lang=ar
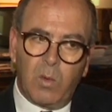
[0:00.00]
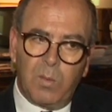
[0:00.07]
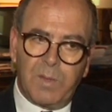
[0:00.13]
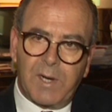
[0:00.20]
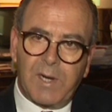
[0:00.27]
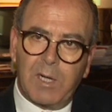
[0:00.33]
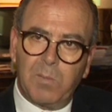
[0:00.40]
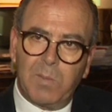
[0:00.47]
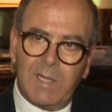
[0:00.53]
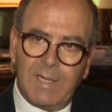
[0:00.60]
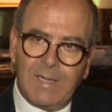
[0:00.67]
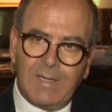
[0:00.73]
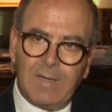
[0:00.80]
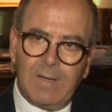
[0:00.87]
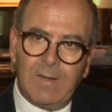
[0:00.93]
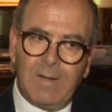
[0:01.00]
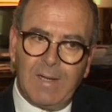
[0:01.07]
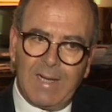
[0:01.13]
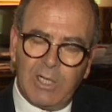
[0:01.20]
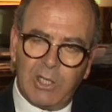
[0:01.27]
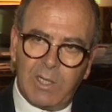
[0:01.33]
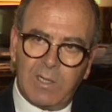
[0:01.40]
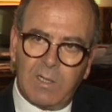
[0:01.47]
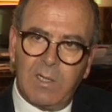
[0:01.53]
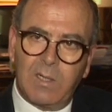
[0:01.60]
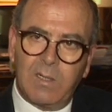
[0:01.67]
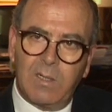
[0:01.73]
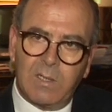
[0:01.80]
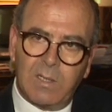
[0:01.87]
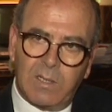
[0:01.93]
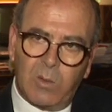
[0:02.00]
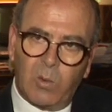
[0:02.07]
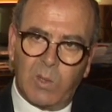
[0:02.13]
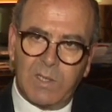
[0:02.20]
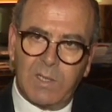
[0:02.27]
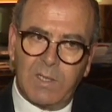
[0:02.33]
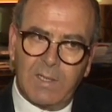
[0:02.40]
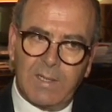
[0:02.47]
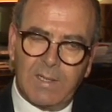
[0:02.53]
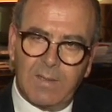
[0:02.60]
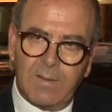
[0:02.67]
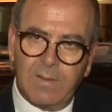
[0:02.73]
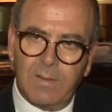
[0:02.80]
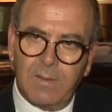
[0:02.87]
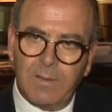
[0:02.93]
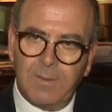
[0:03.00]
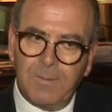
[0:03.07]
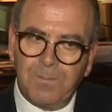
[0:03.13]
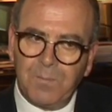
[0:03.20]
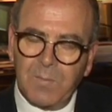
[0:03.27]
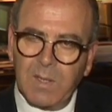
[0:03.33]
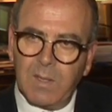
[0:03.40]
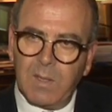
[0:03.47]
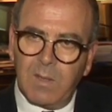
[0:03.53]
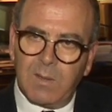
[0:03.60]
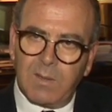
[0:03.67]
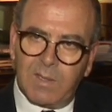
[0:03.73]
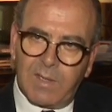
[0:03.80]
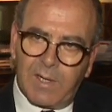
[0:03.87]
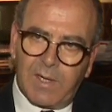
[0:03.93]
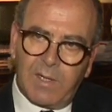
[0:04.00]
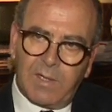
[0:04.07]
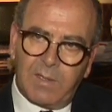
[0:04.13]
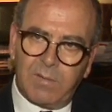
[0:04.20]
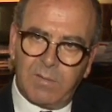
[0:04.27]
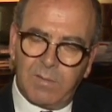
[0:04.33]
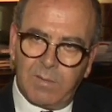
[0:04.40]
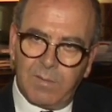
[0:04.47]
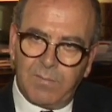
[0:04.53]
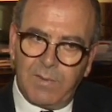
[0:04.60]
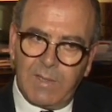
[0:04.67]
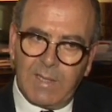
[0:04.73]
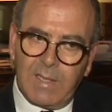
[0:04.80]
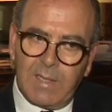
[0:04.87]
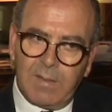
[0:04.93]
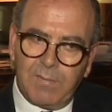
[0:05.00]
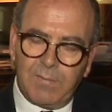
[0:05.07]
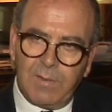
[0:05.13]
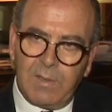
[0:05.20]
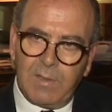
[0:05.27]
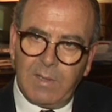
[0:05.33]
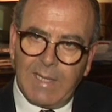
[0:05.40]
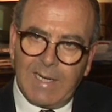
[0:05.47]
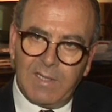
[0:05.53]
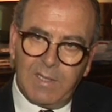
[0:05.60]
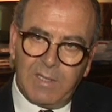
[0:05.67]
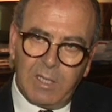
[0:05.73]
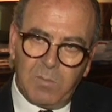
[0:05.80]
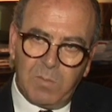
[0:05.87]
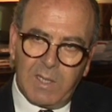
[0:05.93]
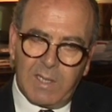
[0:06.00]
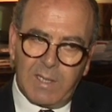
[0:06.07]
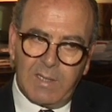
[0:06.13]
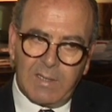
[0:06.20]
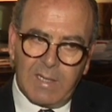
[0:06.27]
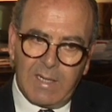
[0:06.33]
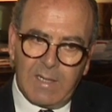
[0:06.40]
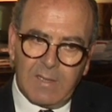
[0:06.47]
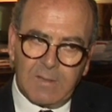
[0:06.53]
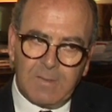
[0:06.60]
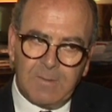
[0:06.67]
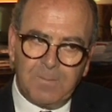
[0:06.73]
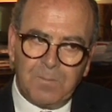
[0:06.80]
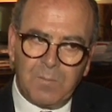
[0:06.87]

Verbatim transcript: وبالرغم من أن عجلة الاقتصاد الوطني قد تضررت في في عدد من القطاعات